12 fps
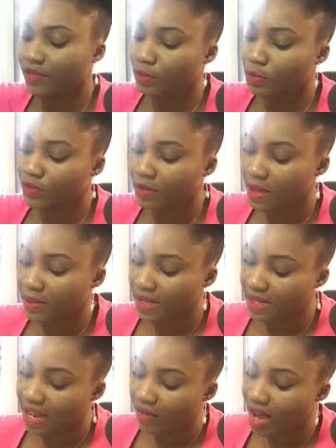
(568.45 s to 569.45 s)
Vous pouvez même
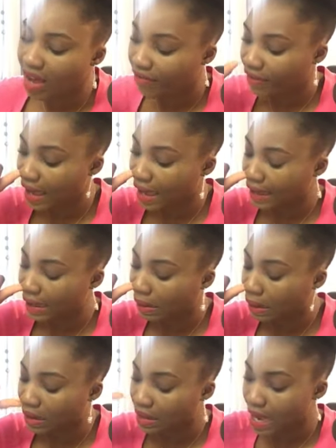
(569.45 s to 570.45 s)
ici avoir affaire à
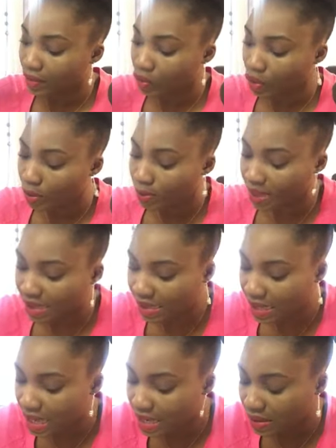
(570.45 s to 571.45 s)
quelqu'un qui a deux
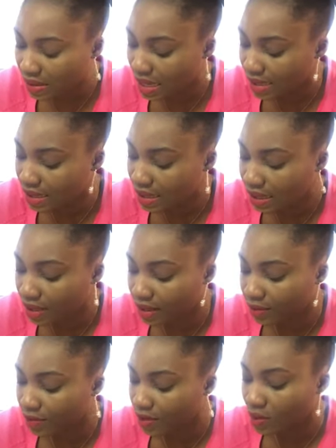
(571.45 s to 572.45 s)
business. On a ici quelqu'un
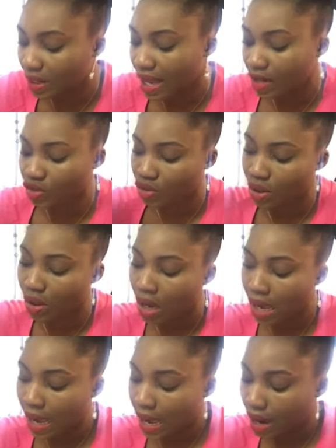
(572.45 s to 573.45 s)
qui fait de l'argent
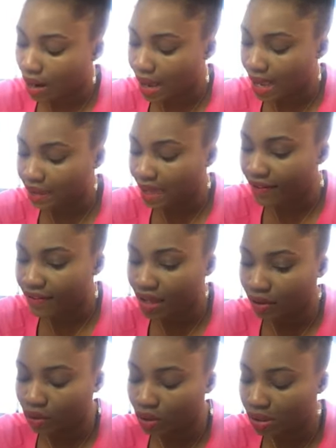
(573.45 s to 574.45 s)
euh, à
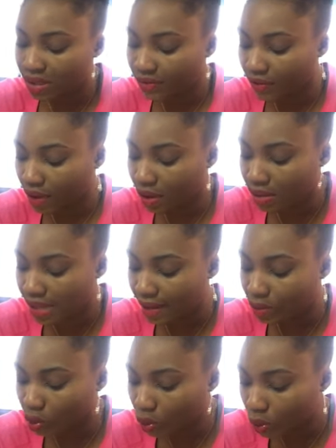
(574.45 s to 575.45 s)
travers deux différents
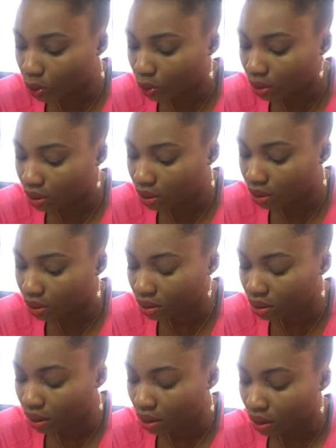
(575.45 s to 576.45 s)
atouts,
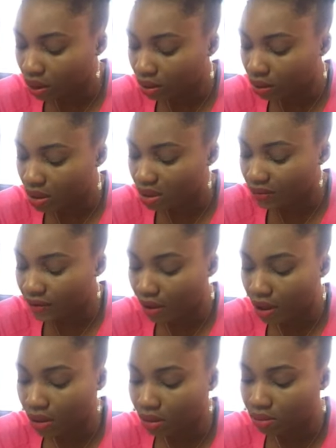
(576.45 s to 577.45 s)
deux
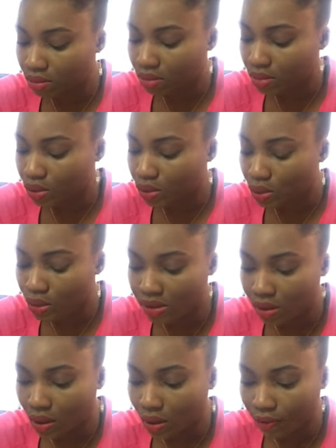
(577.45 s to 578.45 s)
différentes sources
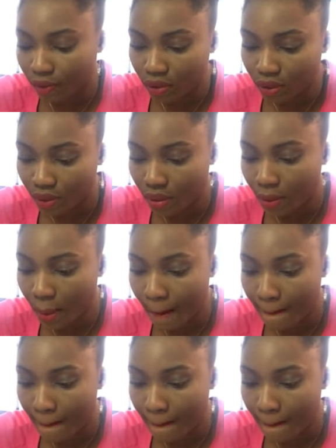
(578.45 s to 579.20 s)
de revenus.